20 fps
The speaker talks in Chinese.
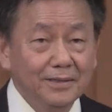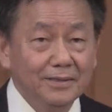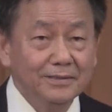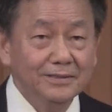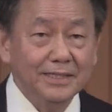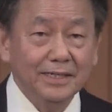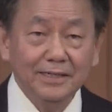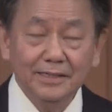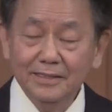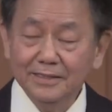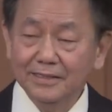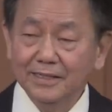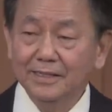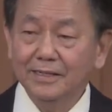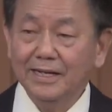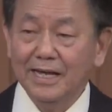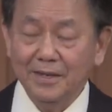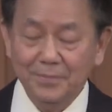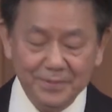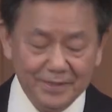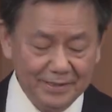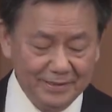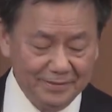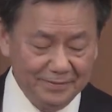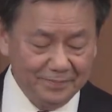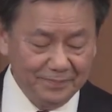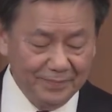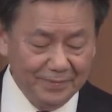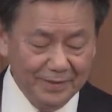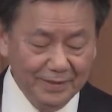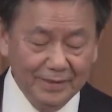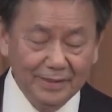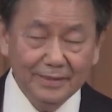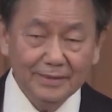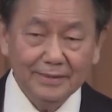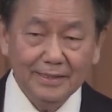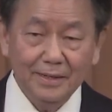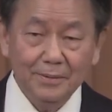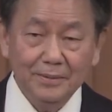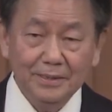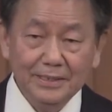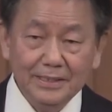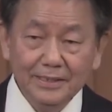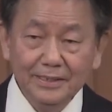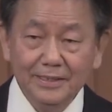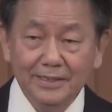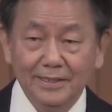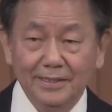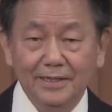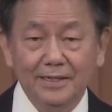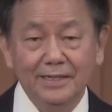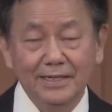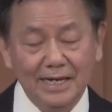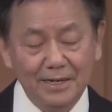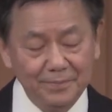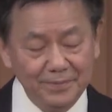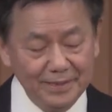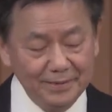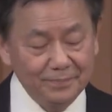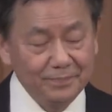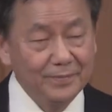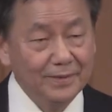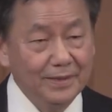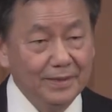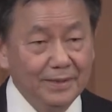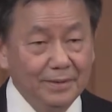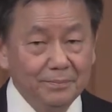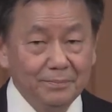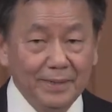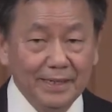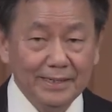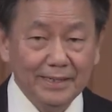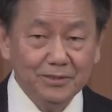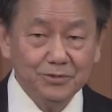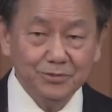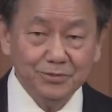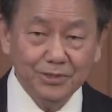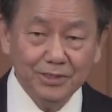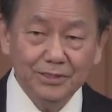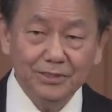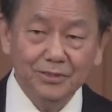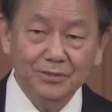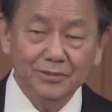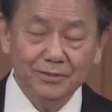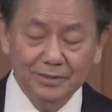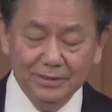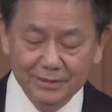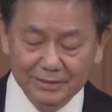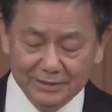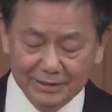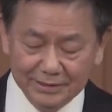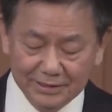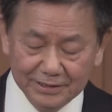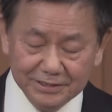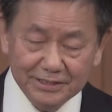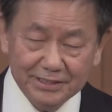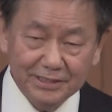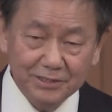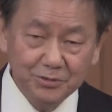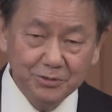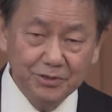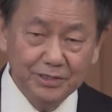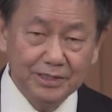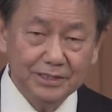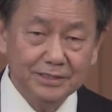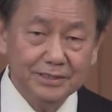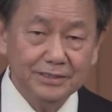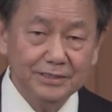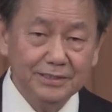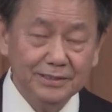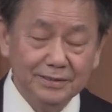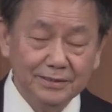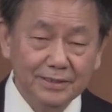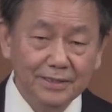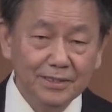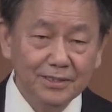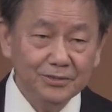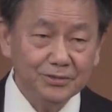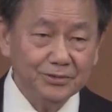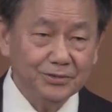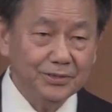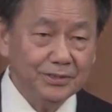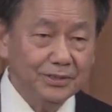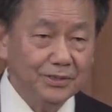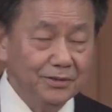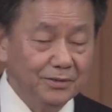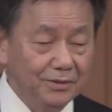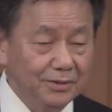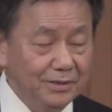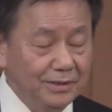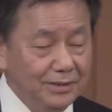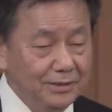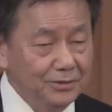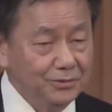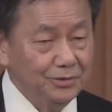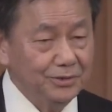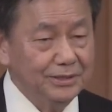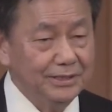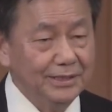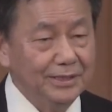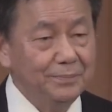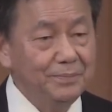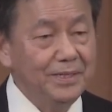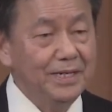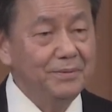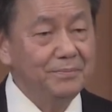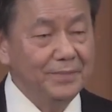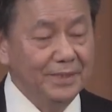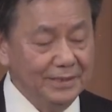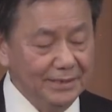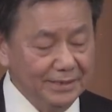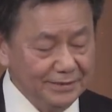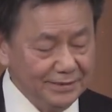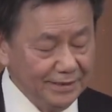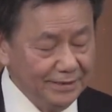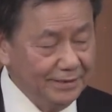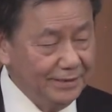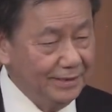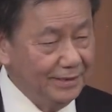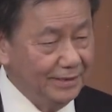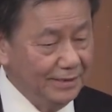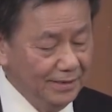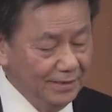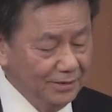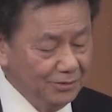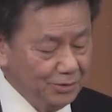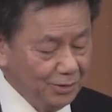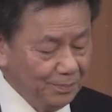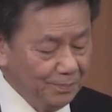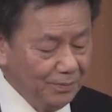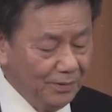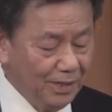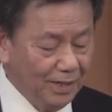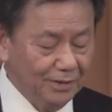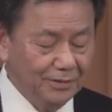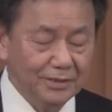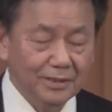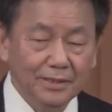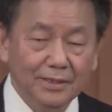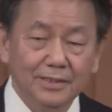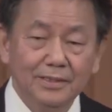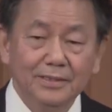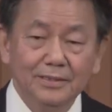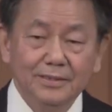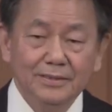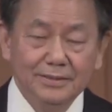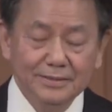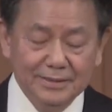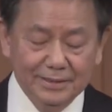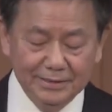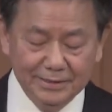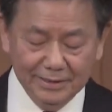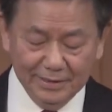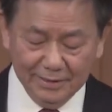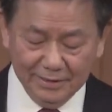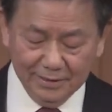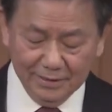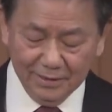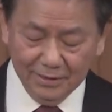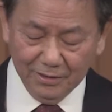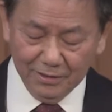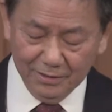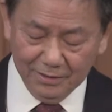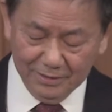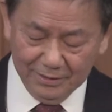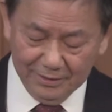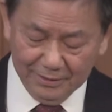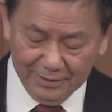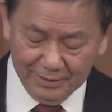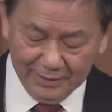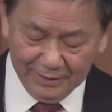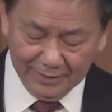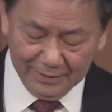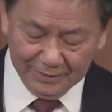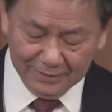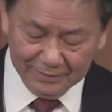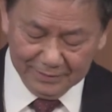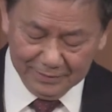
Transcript: 整个人改变了，他立刻改变。把他所有这些情欲的事情，所有做些偏门的生意、做不好的这些，呃，